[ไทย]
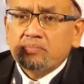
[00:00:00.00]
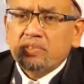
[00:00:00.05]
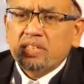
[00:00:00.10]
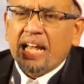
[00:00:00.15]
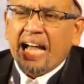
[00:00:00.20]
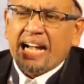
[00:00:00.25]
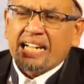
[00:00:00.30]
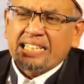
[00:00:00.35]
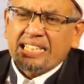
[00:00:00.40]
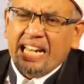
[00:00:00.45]

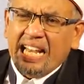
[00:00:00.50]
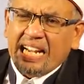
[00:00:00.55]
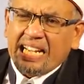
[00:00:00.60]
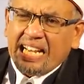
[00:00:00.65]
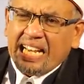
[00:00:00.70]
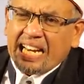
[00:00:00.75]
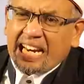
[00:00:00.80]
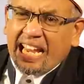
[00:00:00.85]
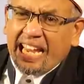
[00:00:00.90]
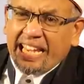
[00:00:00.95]
หนักเนก
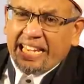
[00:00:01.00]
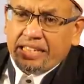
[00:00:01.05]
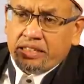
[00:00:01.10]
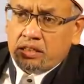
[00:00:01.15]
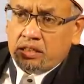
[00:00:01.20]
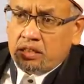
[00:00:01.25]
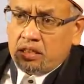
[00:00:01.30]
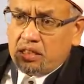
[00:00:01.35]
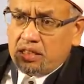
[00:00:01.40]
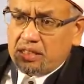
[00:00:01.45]
อะไร
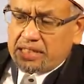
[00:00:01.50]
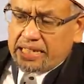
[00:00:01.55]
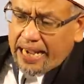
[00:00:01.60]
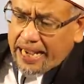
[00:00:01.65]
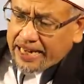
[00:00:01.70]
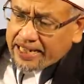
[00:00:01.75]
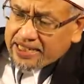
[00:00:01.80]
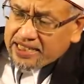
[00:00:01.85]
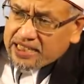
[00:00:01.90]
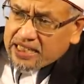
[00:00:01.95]

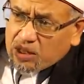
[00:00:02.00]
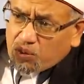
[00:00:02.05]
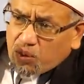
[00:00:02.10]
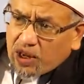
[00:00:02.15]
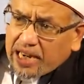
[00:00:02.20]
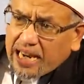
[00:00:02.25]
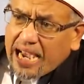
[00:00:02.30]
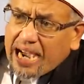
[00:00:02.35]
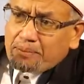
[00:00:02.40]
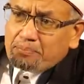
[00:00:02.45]
ฉันสิเว
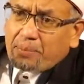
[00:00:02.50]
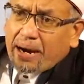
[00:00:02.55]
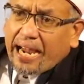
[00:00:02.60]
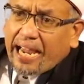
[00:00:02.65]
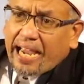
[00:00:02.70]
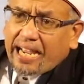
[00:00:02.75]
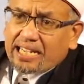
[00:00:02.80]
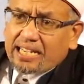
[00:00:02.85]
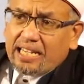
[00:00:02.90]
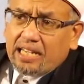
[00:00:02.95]
ลาแบ
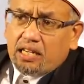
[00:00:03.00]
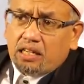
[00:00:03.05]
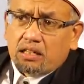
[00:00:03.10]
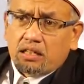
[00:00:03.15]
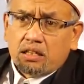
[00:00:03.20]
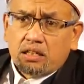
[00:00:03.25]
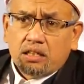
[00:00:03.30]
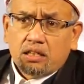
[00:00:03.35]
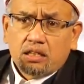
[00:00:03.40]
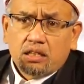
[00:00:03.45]
กนี่
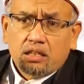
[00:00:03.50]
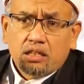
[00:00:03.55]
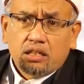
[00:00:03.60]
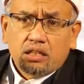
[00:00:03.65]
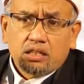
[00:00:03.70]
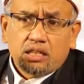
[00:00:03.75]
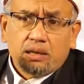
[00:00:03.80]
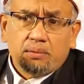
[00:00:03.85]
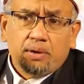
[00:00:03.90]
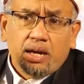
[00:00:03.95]

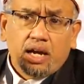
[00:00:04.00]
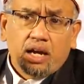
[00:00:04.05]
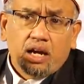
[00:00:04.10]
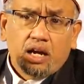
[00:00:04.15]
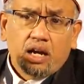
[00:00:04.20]
ใช่ไหม